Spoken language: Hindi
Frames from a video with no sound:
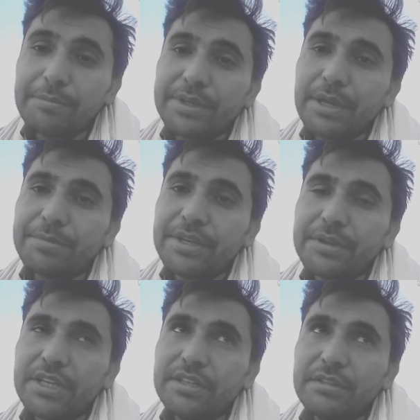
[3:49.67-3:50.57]
आपके
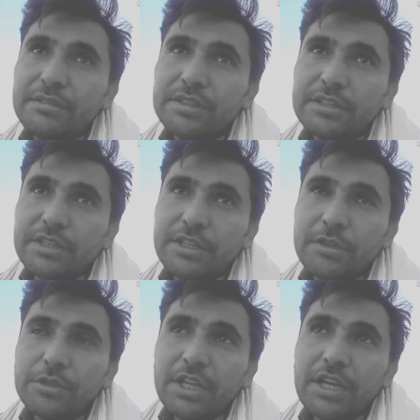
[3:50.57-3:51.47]
अपने के लिए, के
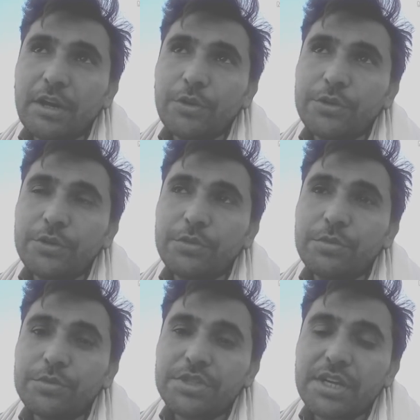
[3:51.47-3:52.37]
लिए होता है और जो
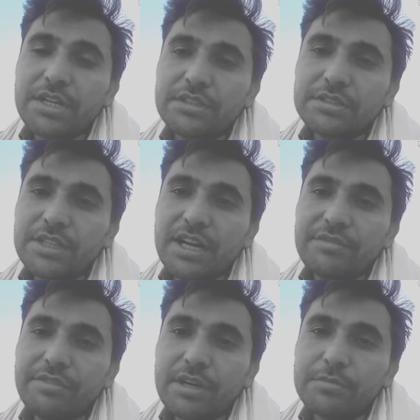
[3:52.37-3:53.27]
दूसरा
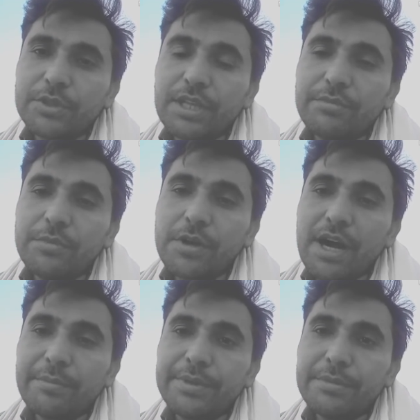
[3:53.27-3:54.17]
चलान फार्म होता है वो
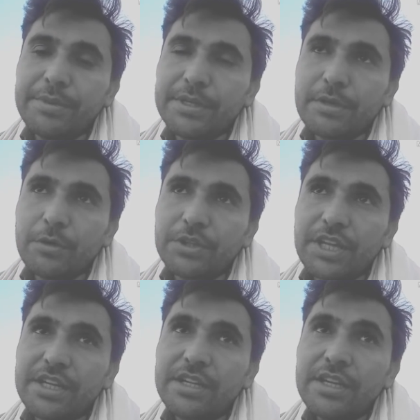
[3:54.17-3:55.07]
आपने भेजना
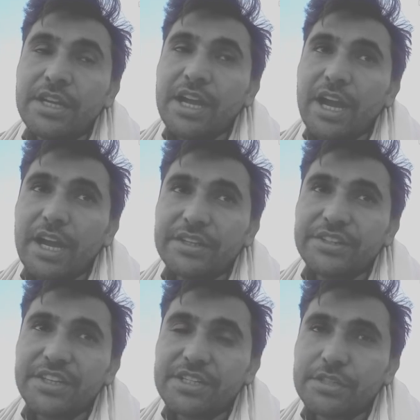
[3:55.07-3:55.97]
होता है
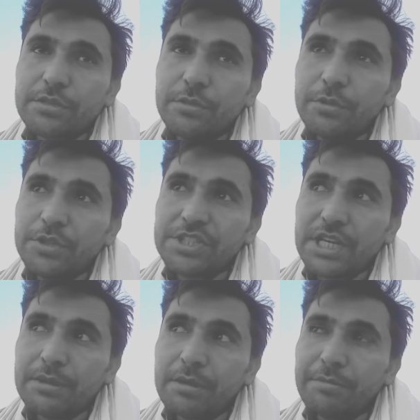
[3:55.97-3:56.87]
एनटीएस को
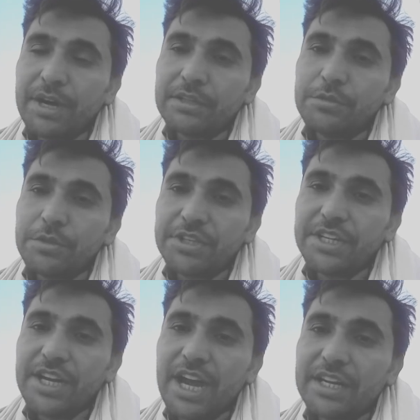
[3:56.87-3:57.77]
इस्लामाबाद
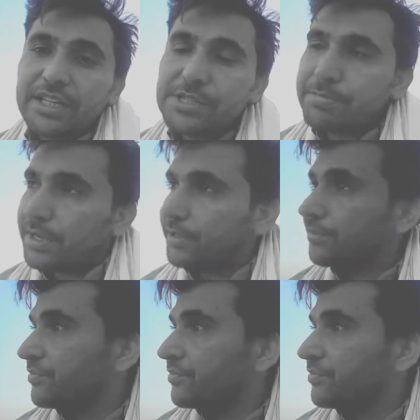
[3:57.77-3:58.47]
उनके एड्रेस पर